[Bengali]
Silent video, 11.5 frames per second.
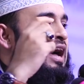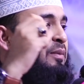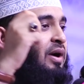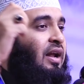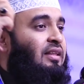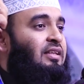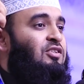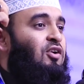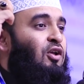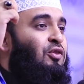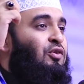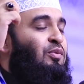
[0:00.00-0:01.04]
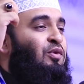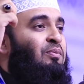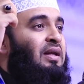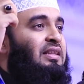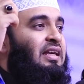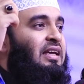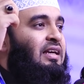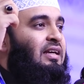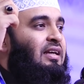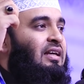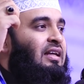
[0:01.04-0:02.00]
আমার হাতে জ্বলন্ত মোমবাতি
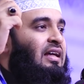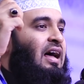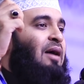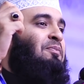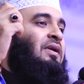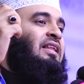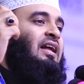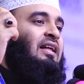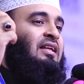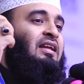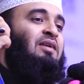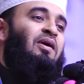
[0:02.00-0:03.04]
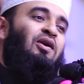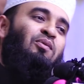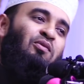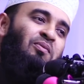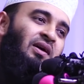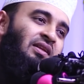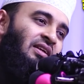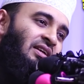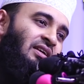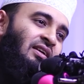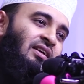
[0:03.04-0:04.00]
আপনাদের হাতে নিভানো মোমবাতি
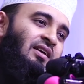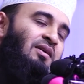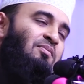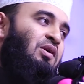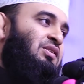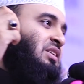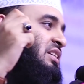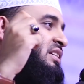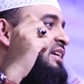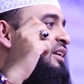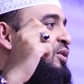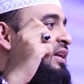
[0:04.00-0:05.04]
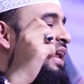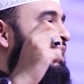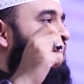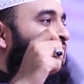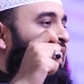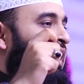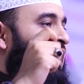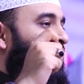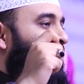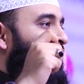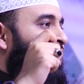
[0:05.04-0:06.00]
পঞ্চাশ হাজার লোক লাইন দিয়ে
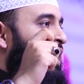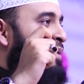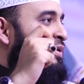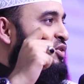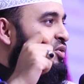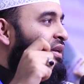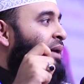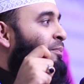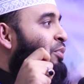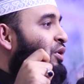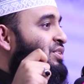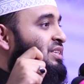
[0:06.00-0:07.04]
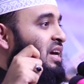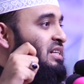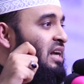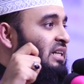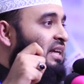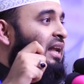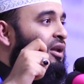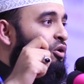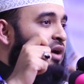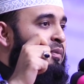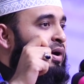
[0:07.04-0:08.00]
আমি শুনলাম পঞ্চাশ হাজার
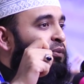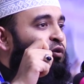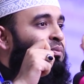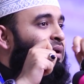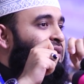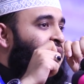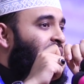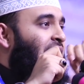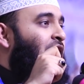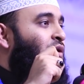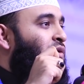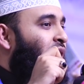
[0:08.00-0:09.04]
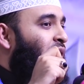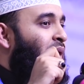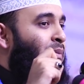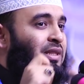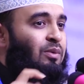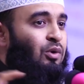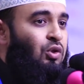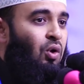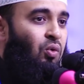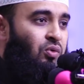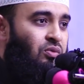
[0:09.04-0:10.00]
লোক আমার মোমবাতি থেকে আগুন ধরাবে আমি দেব
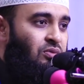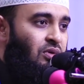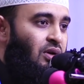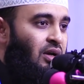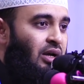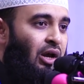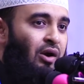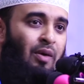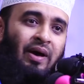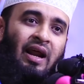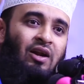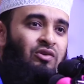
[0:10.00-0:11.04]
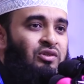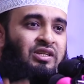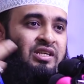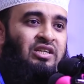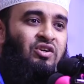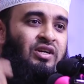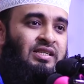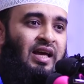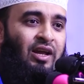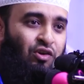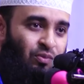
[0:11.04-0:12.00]
দৌড় কারণ আমার আলো যদি শেষ হয়ে
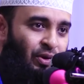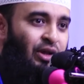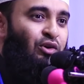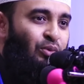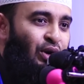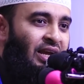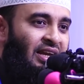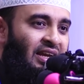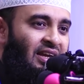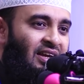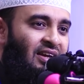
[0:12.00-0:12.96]
যায় এরকম মনে করবো নাকি